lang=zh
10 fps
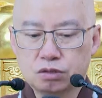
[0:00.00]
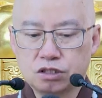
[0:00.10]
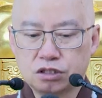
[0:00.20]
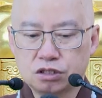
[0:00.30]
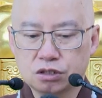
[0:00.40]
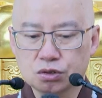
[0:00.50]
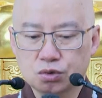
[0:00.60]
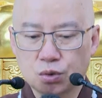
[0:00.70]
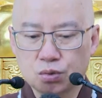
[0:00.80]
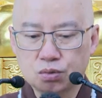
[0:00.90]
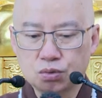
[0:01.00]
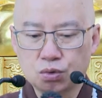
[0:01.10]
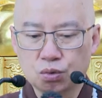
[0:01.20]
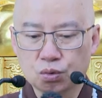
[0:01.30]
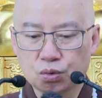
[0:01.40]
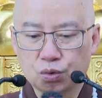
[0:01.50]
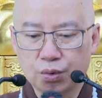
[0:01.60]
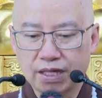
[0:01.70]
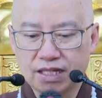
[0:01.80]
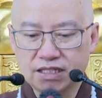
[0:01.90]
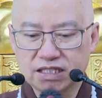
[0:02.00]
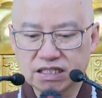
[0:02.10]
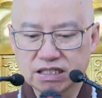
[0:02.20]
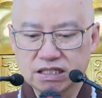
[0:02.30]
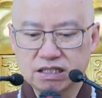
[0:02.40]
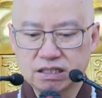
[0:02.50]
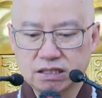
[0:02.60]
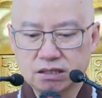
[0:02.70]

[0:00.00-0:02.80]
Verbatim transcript: 是种种回子，